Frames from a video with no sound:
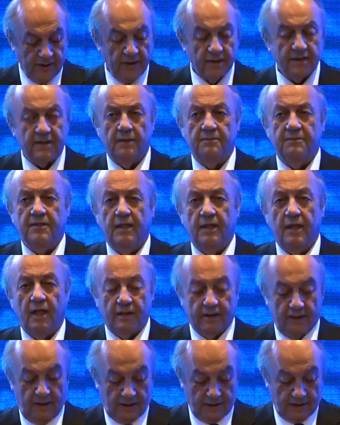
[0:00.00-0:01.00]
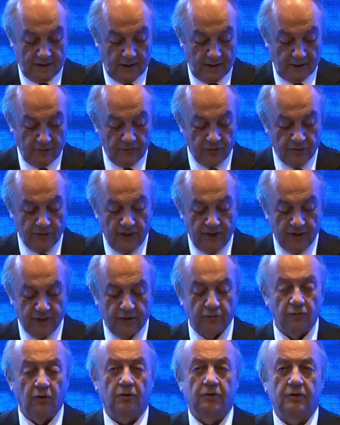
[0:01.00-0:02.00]
sebzelerde ise yüzde
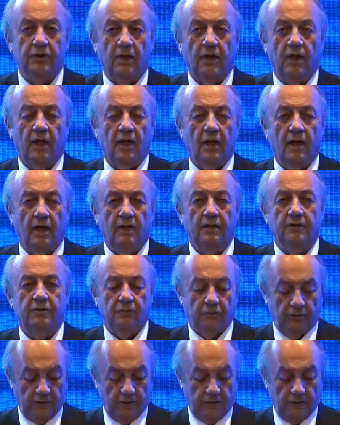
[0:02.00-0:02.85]
2.6